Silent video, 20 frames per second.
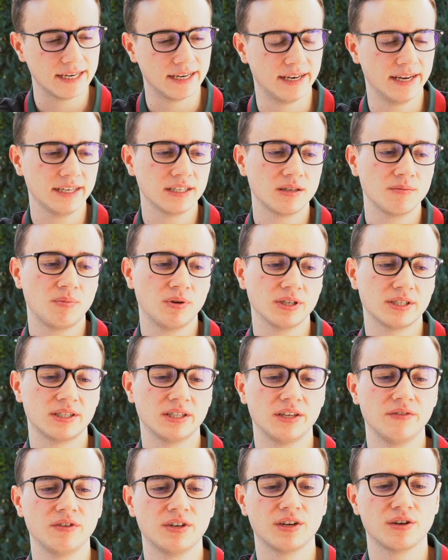Der nächste Posten,
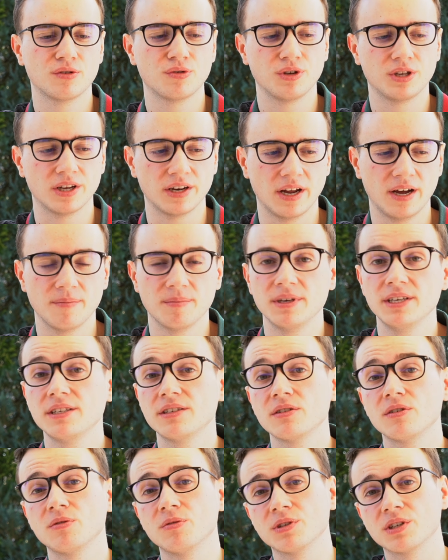den wir dann natürlich dann haben,
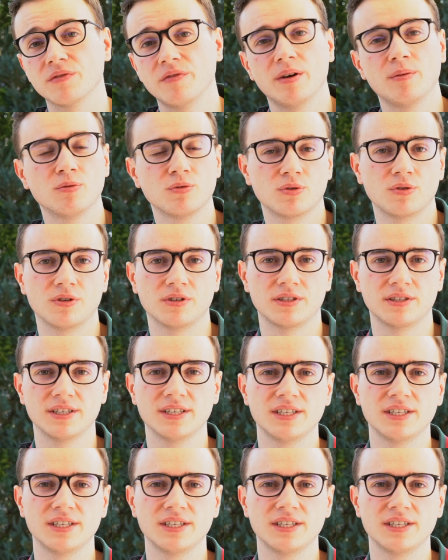ist unsere Werbungskosten.